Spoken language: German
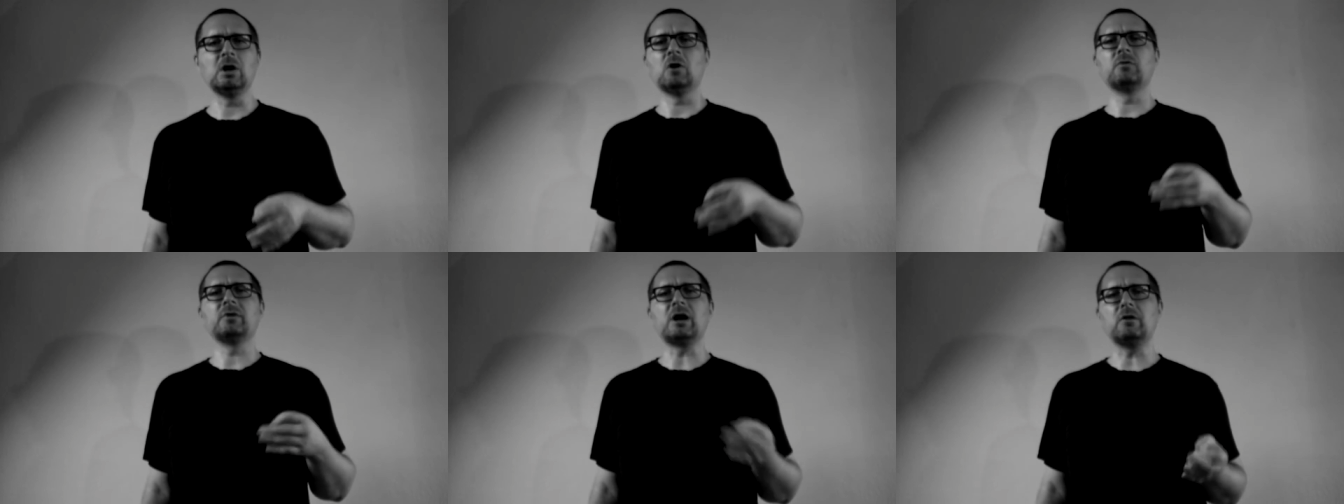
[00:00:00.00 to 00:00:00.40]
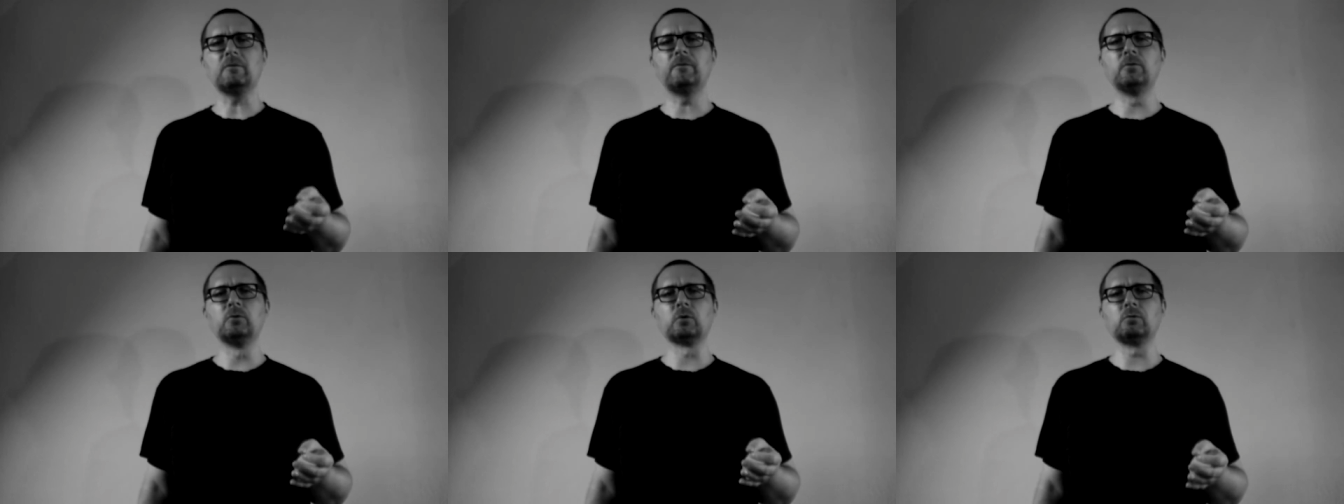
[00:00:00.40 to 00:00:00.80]
und
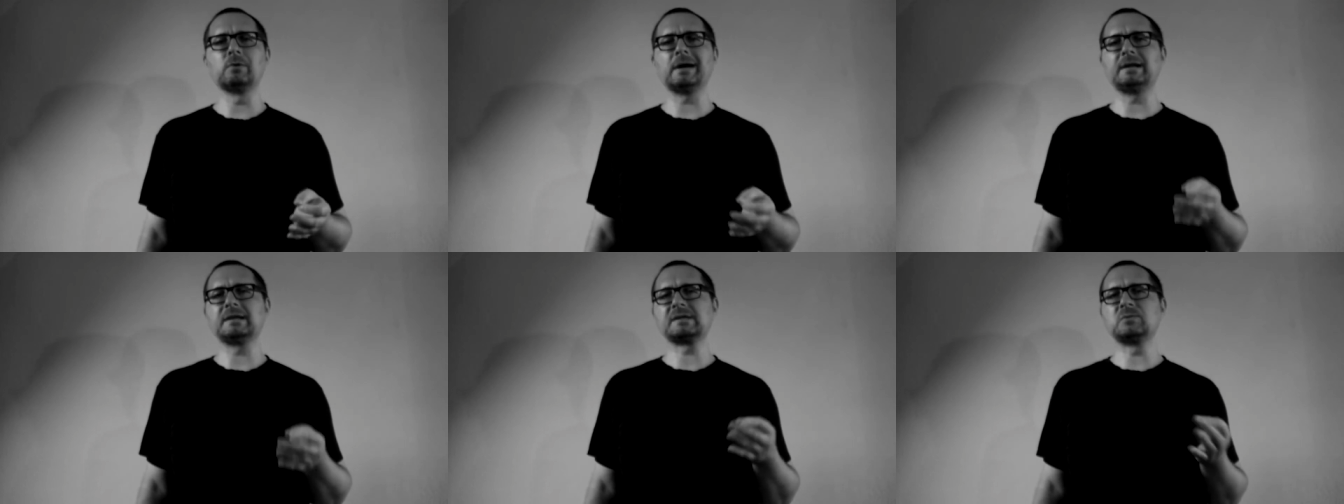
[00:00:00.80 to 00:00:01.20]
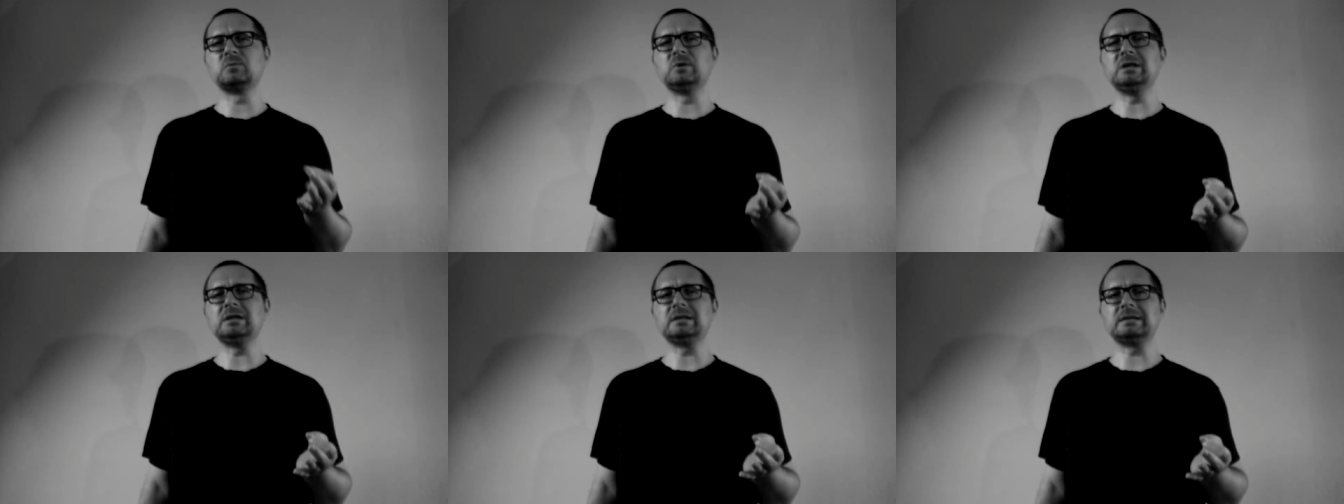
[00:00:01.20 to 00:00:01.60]
Aufführung einer
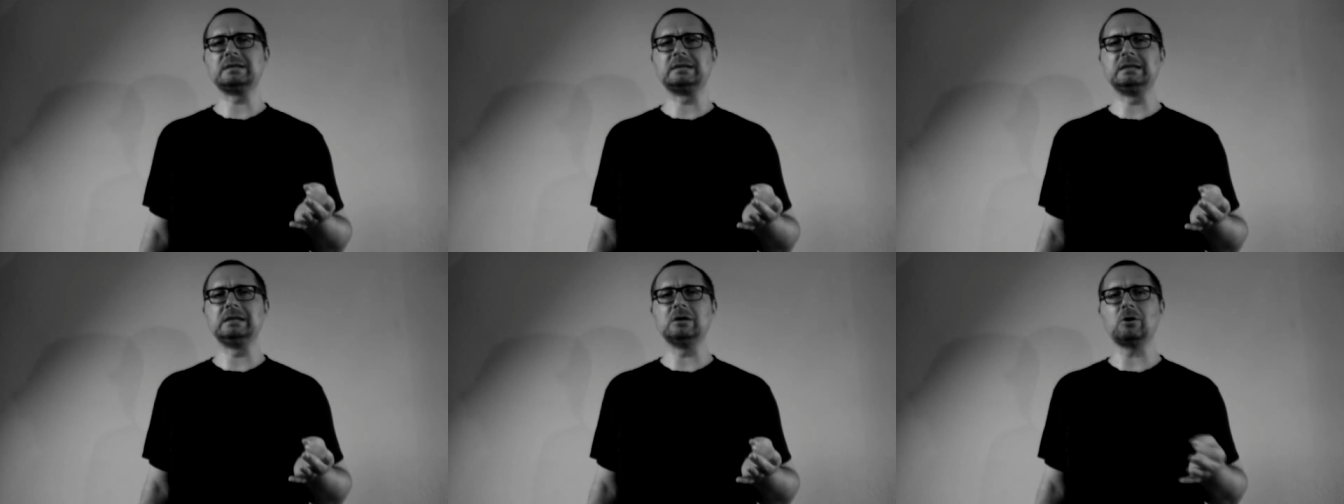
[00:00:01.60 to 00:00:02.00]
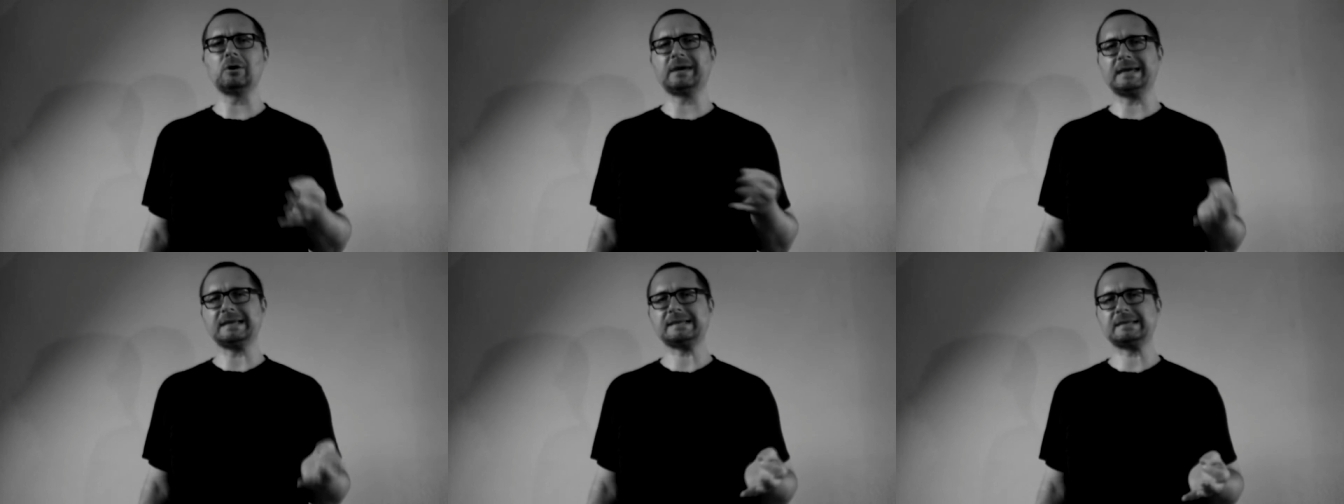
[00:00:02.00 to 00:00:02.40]
Suite, die
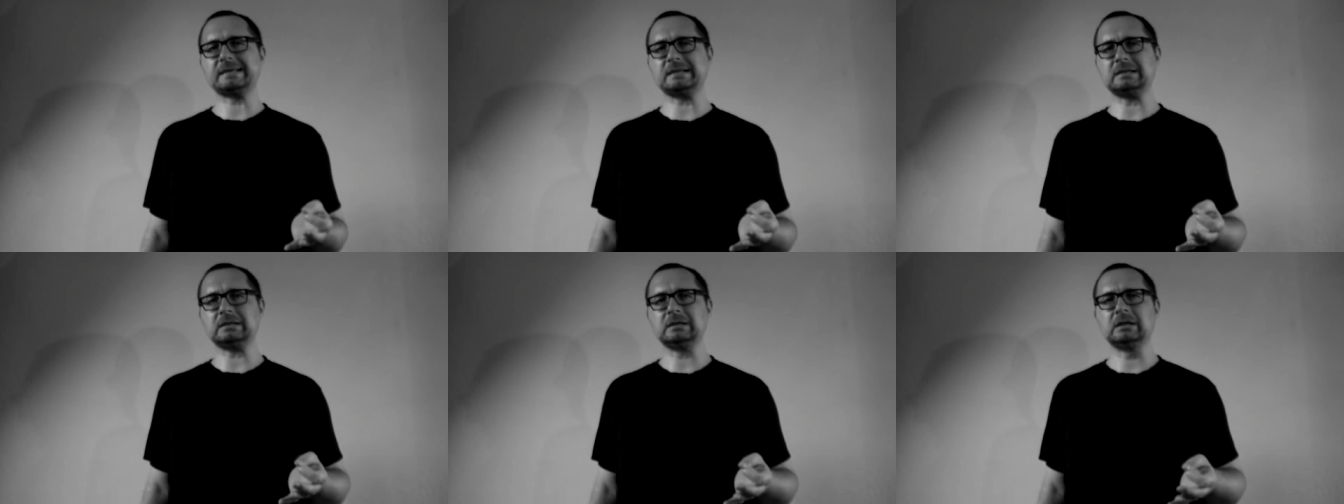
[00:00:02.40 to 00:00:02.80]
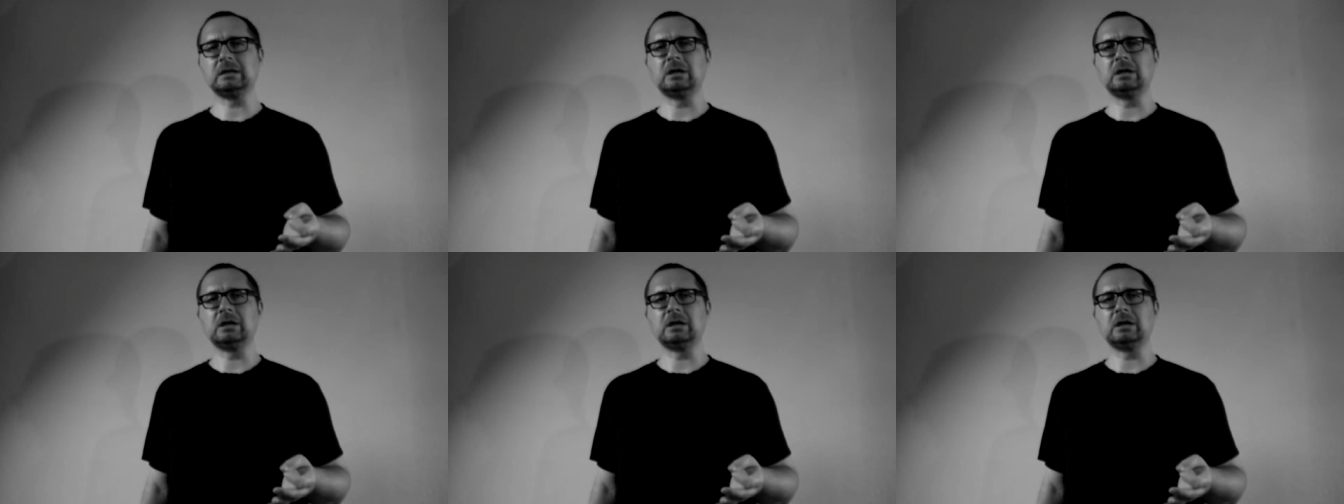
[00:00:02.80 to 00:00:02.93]
Orchester